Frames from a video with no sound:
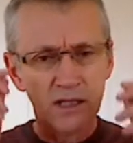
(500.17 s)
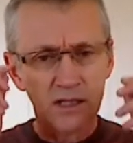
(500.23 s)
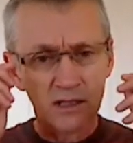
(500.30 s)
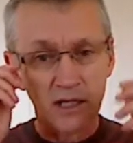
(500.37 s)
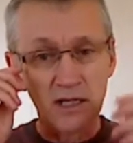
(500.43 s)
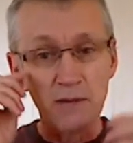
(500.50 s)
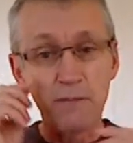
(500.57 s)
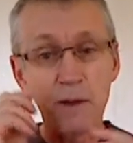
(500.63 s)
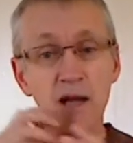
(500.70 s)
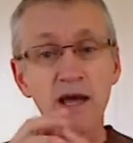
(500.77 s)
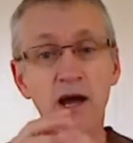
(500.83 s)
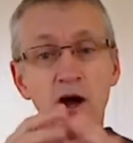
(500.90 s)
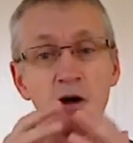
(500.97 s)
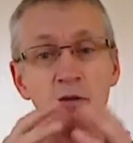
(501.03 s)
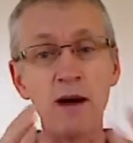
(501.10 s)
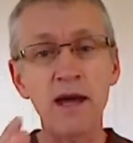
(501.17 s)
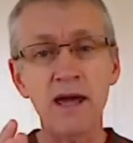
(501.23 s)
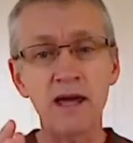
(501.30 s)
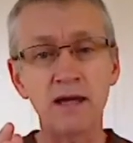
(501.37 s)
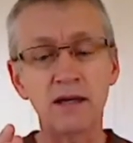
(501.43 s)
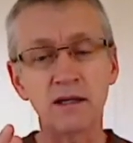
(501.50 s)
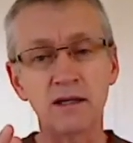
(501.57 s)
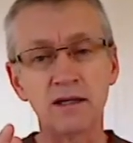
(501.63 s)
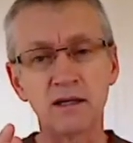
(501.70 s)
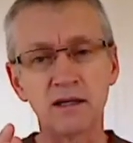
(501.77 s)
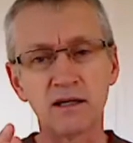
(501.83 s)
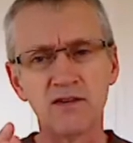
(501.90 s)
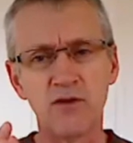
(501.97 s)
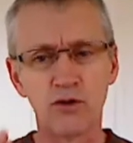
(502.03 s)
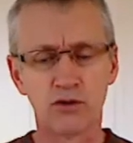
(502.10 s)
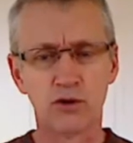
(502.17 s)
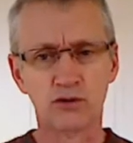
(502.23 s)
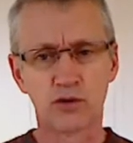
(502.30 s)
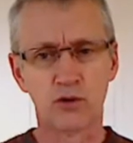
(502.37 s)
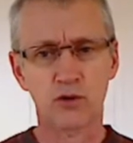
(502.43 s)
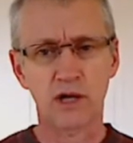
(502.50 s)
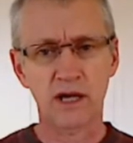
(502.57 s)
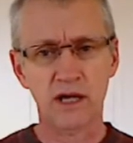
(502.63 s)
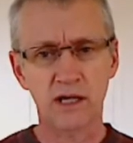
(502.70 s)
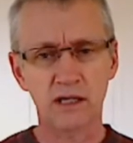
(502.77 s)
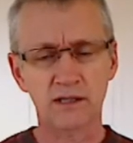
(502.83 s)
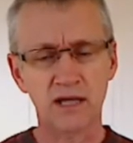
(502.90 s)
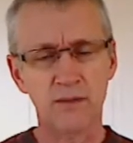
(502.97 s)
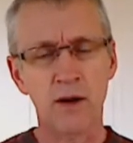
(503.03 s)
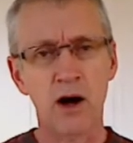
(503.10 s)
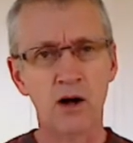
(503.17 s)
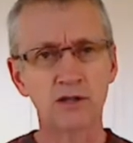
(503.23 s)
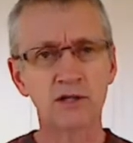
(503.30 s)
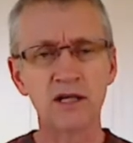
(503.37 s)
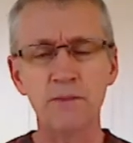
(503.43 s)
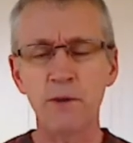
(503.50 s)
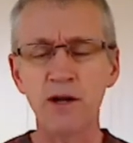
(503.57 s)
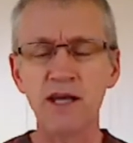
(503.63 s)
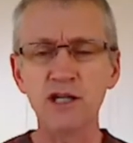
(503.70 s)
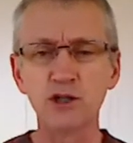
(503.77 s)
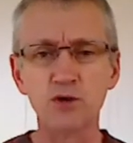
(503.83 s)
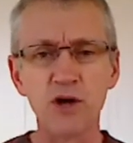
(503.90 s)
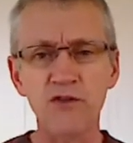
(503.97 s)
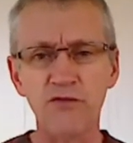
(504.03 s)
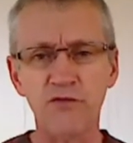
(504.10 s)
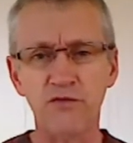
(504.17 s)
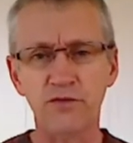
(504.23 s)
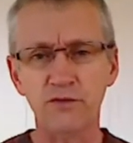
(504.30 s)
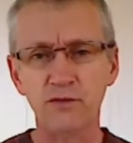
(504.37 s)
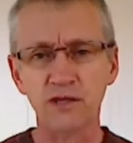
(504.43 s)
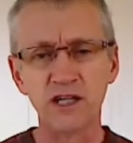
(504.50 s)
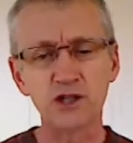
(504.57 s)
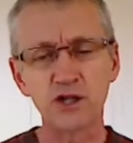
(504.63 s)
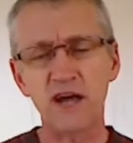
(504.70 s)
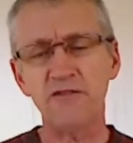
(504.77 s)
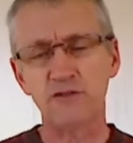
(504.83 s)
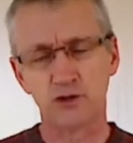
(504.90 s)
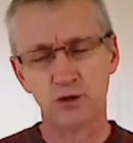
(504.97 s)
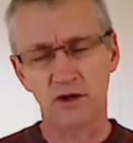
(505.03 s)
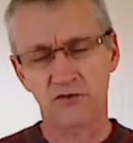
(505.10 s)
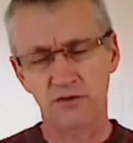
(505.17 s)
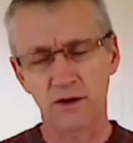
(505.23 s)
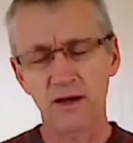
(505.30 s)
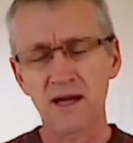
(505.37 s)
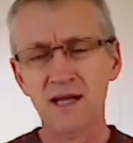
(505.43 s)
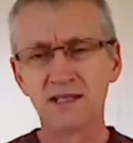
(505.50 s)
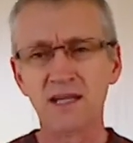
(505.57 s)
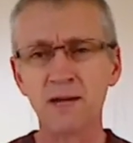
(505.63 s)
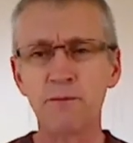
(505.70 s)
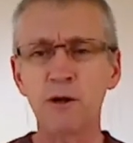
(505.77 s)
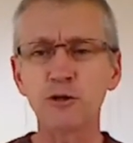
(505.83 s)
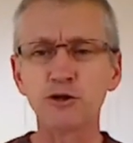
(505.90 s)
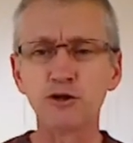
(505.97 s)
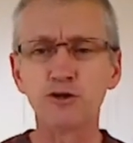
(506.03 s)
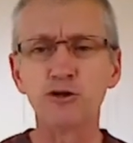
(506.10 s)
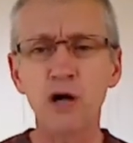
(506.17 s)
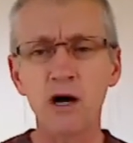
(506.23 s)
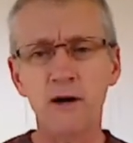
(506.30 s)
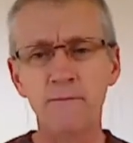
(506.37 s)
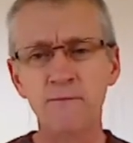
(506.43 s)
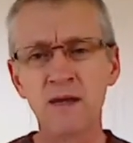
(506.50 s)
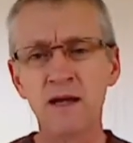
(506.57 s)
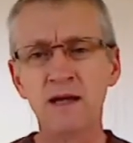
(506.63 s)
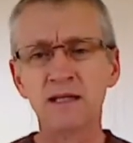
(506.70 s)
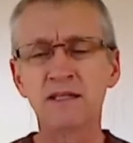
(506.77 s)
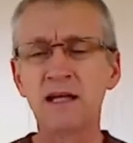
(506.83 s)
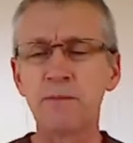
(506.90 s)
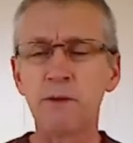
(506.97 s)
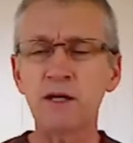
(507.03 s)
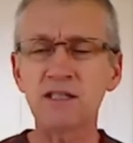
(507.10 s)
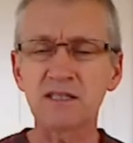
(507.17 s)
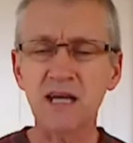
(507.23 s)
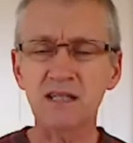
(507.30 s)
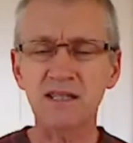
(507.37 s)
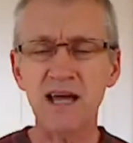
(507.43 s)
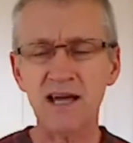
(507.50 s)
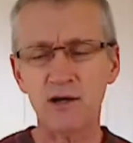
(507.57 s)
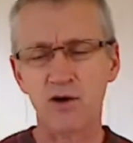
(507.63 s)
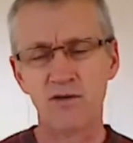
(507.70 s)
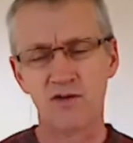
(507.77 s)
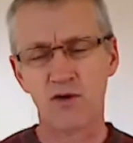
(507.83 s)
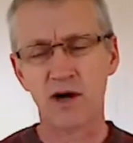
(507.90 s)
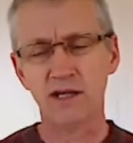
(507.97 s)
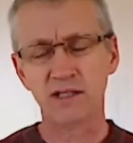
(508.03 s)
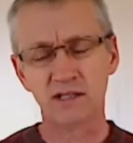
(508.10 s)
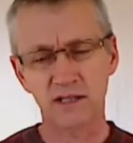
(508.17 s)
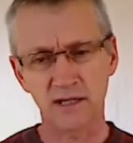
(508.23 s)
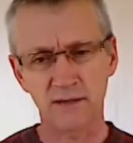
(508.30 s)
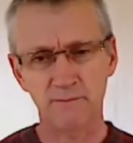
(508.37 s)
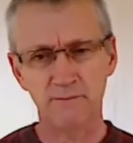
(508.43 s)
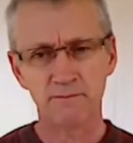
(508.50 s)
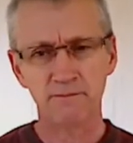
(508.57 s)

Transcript: Ce n'est pas les Romains qui vont contrôler sa mort. Ce n'est pas les Juifs, les chefs juifs. Ce n'est pas Judas. Ce n'est pas Satan qu'on va voir ici.